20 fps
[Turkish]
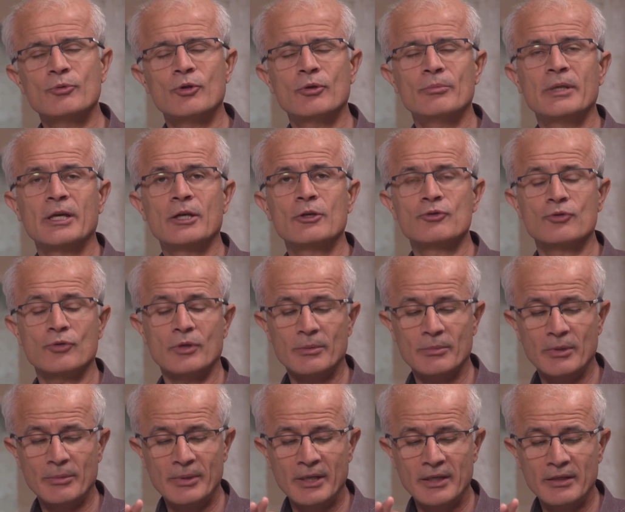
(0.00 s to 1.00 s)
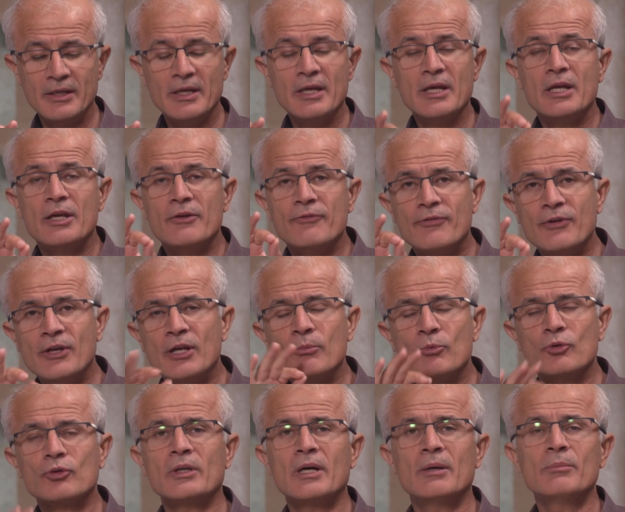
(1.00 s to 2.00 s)
bölümde geçiyor ama ben
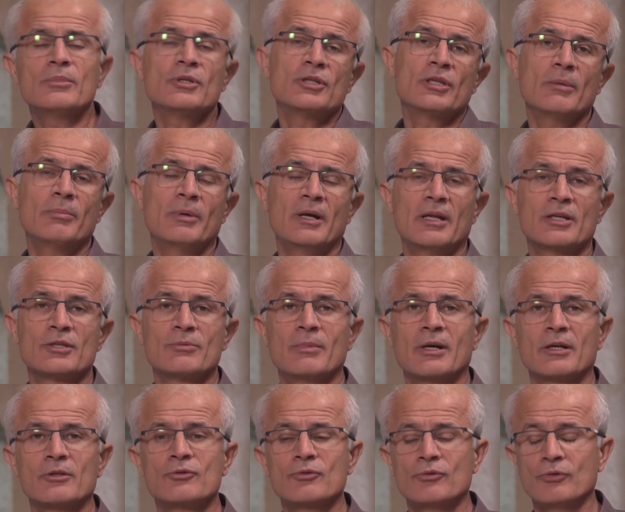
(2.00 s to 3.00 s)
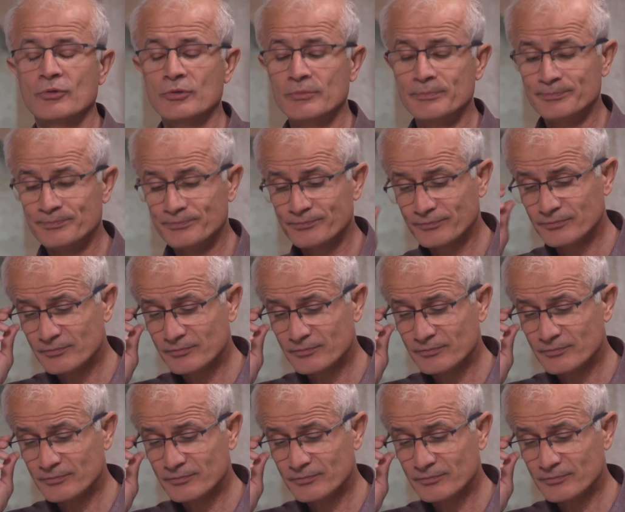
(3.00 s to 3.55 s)
Filimon'dan bir şey paylaşmak istiyorum.